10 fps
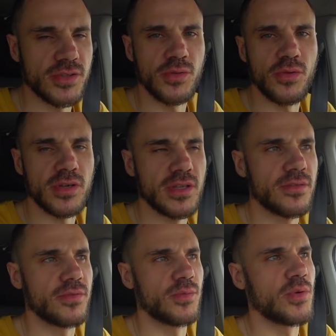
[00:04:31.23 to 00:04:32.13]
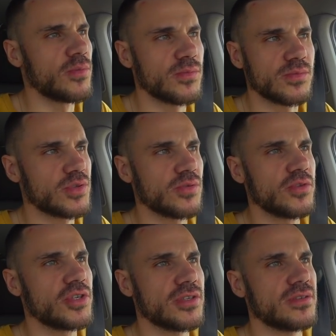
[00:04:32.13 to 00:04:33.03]
из города, в любом
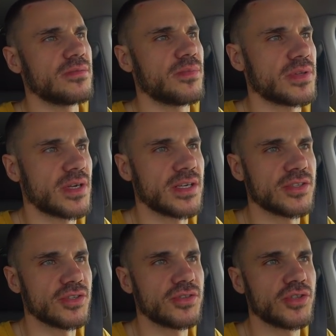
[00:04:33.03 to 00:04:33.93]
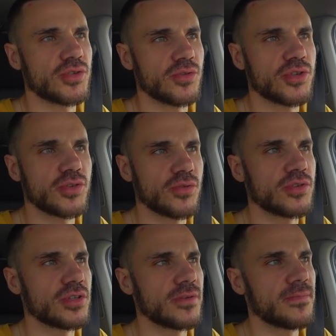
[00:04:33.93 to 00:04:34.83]
случае потратишь часочек
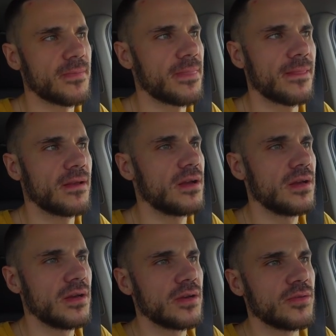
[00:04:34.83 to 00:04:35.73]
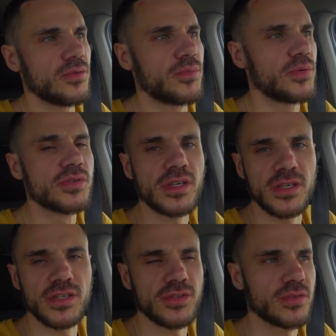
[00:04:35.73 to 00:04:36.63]
точно. Ну и плюс,
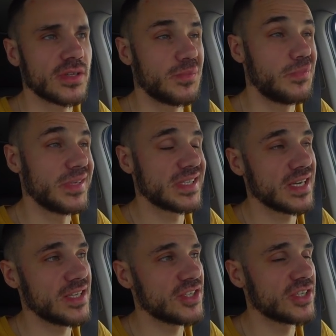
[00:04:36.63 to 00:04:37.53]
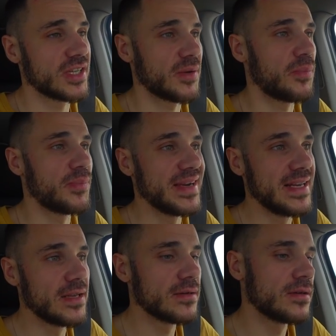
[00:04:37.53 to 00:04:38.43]
конечно, это бесконечная
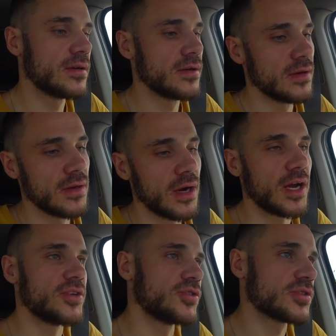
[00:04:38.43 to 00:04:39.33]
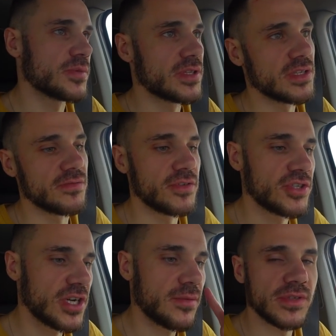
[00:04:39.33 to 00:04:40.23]
пыль. А еще, смотрите,
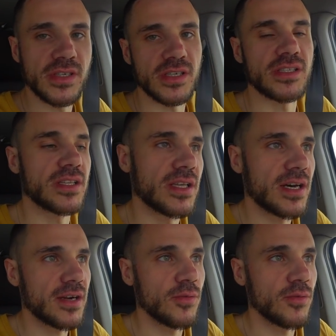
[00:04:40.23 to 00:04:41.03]
выезжаем из Краснодара,